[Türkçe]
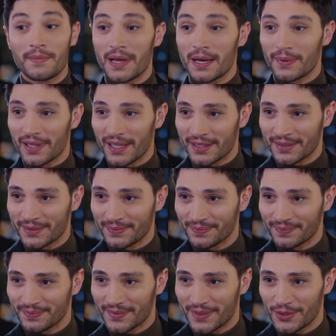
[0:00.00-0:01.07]
Merhabalar.
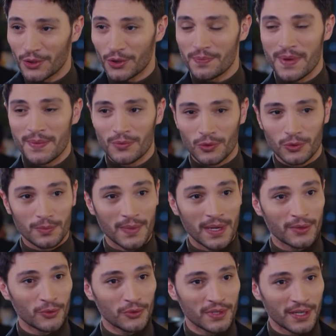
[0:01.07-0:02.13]
Çok memnun oldum.
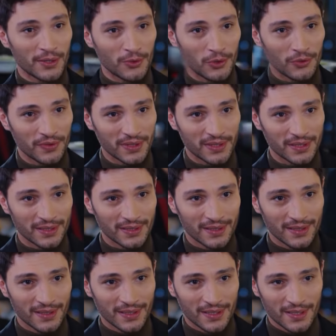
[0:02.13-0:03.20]
Ben de Ozan Korfalı.